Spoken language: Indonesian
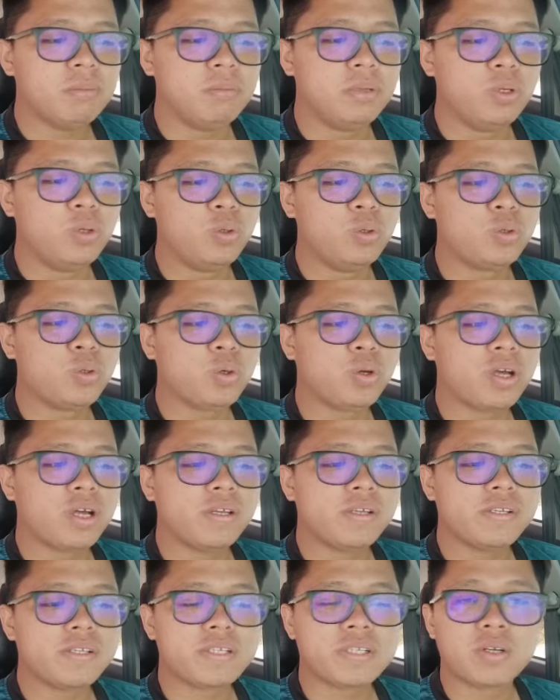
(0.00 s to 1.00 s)

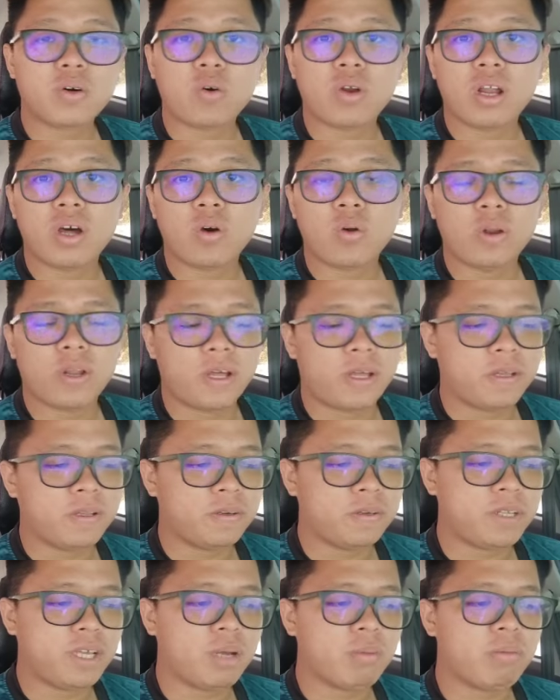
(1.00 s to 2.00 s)
menunjukkan seolah-olah
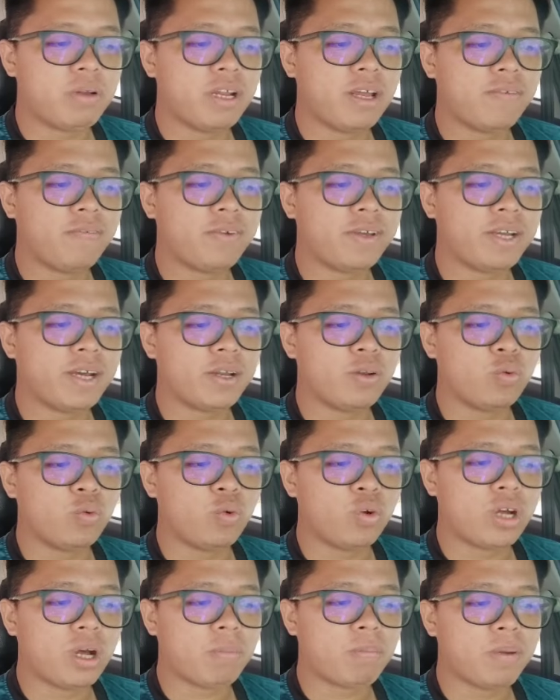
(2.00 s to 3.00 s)
dia menafikan
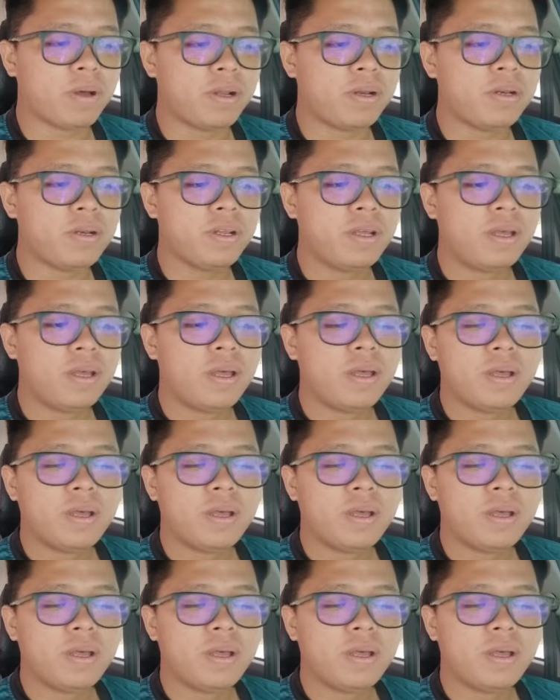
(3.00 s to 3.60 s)
ungkapan